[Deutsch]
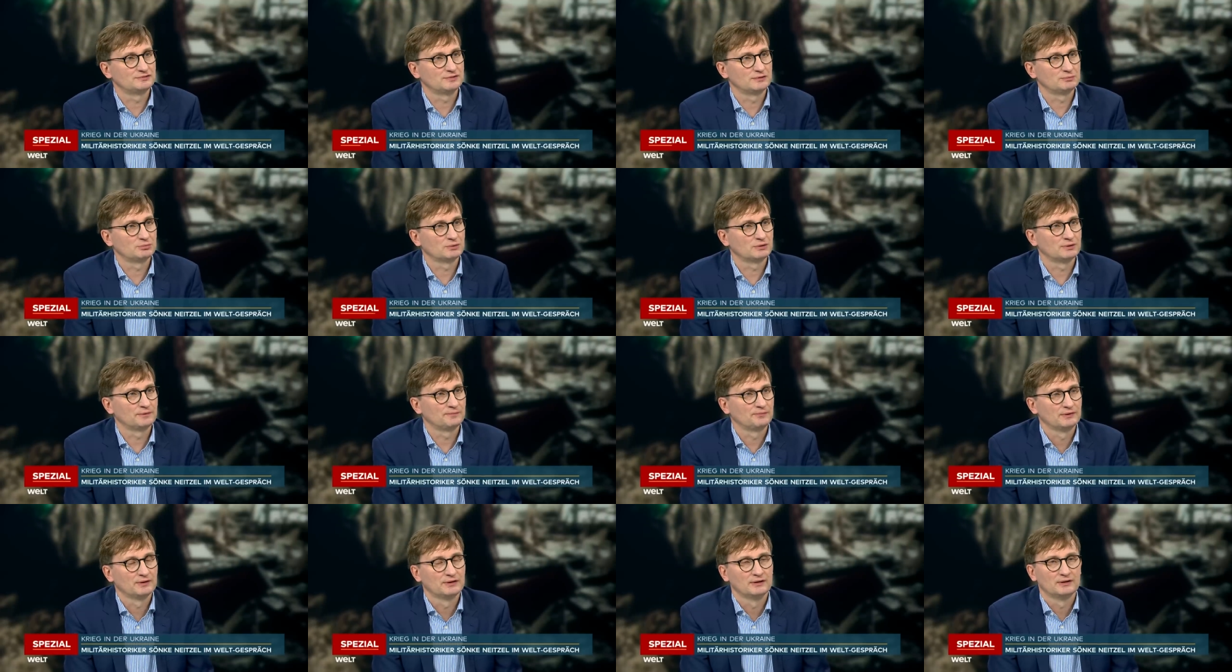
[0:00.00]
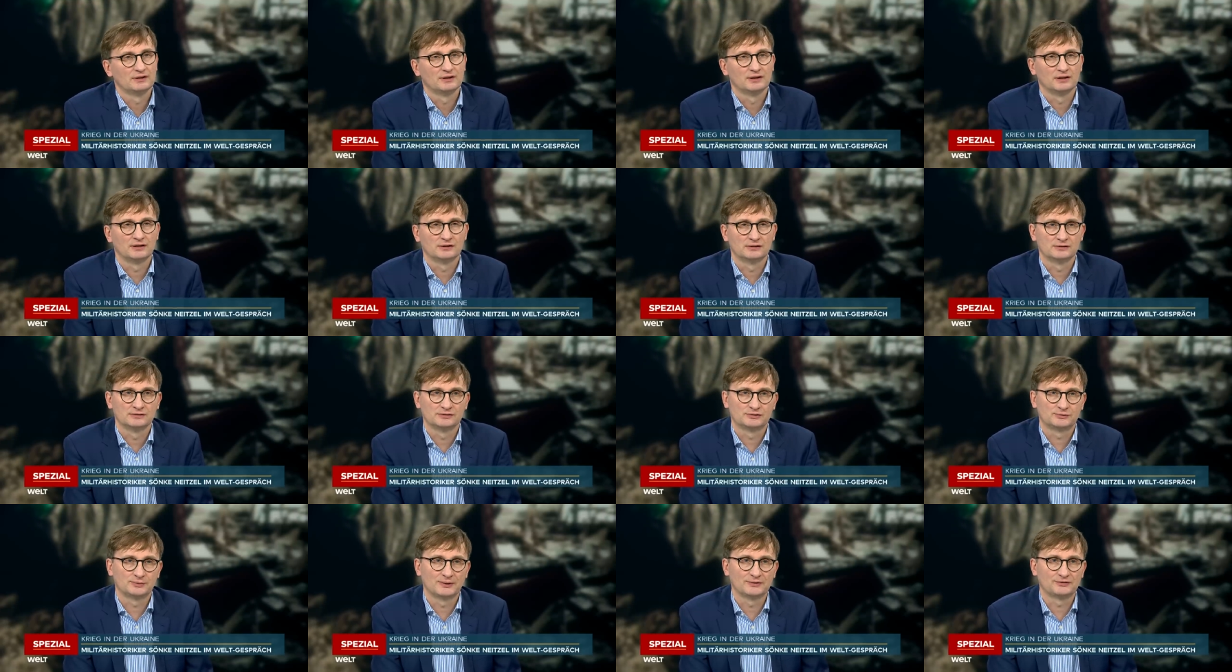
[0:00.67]
Februar
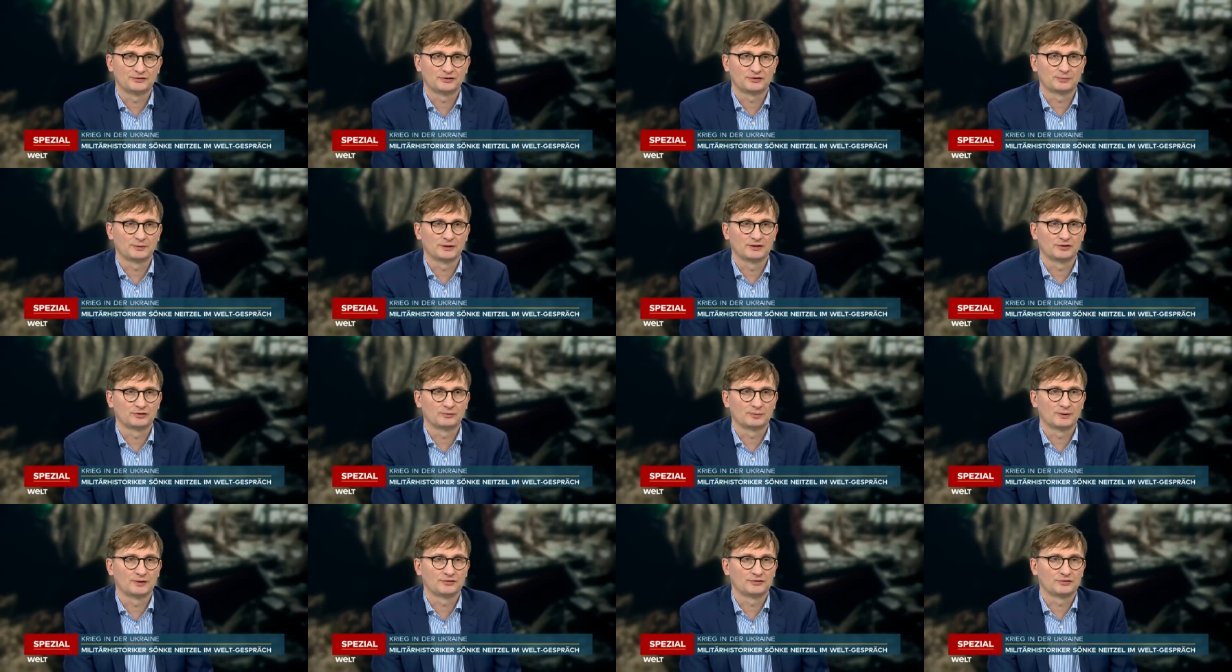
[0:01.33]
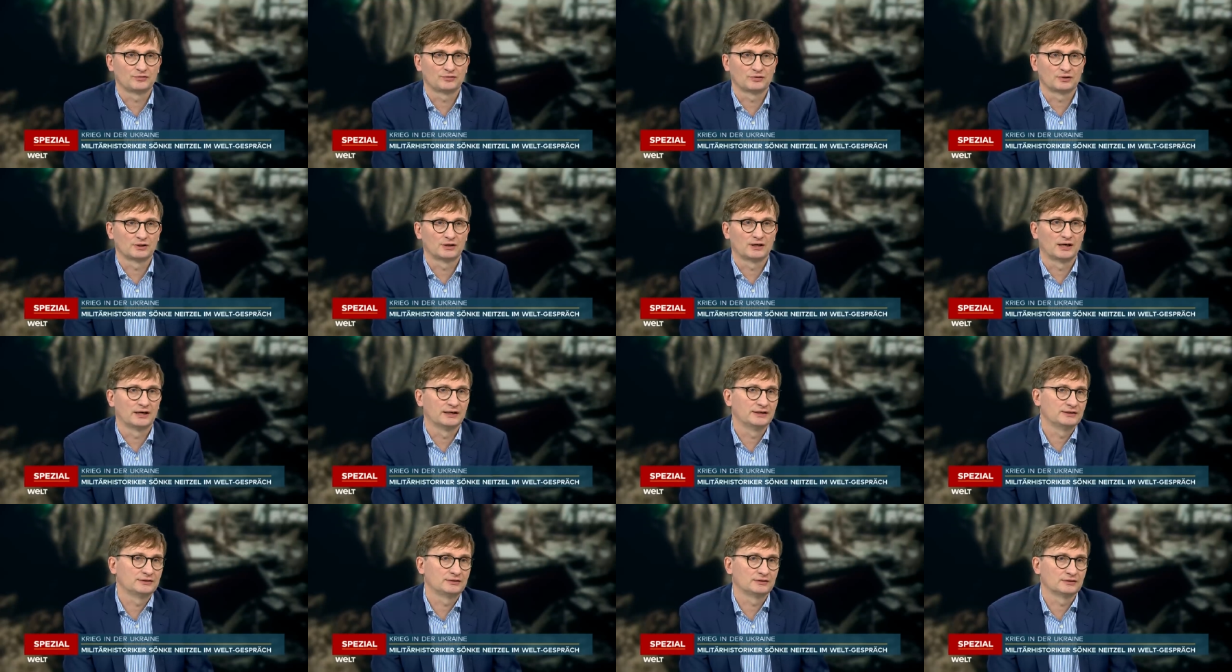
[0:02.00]
2022, äh, sondern
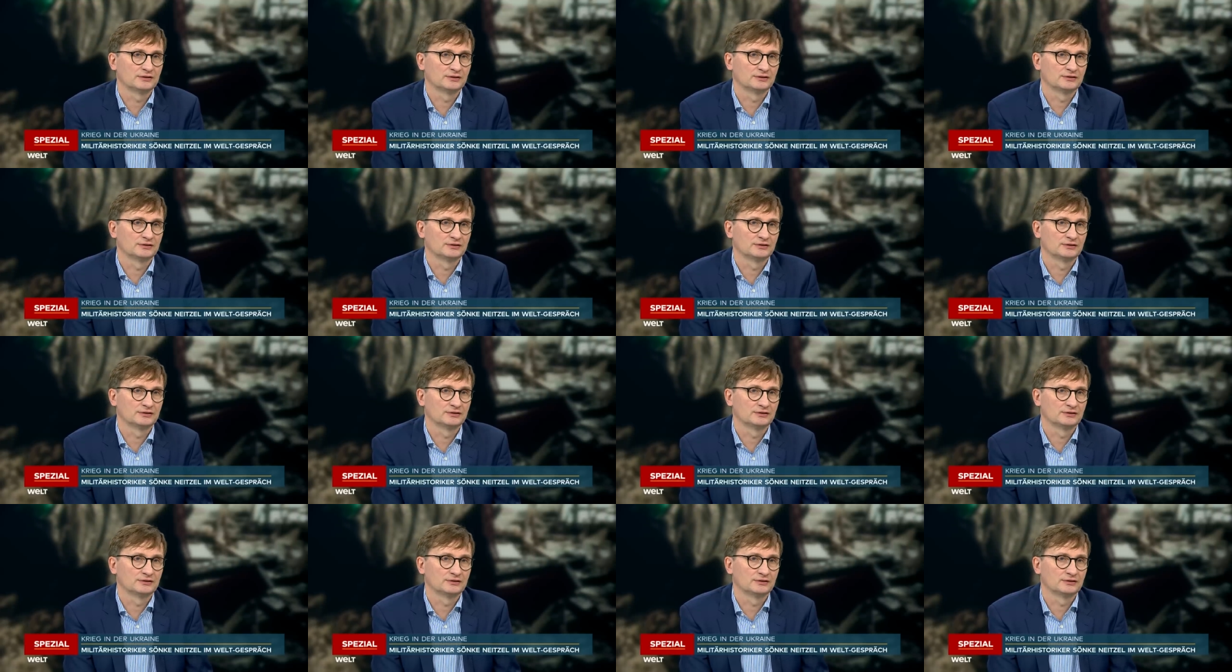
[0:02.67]
eigentlich